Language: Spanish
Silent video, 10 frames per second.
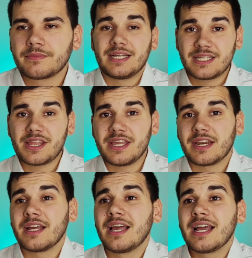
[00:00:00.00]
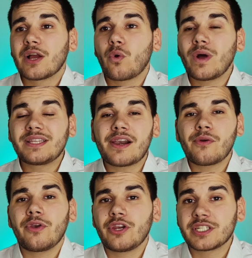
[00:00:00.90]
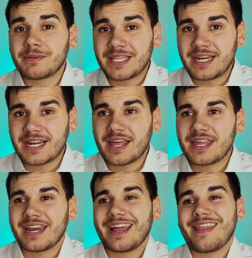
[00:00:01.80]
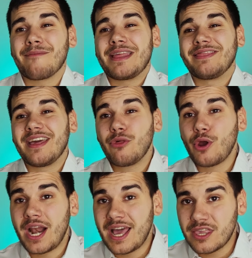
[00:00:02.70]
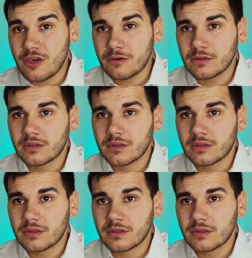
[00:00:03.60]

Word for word: Es decir, cuántas reuniones va a tener que hacer cada vendedor al año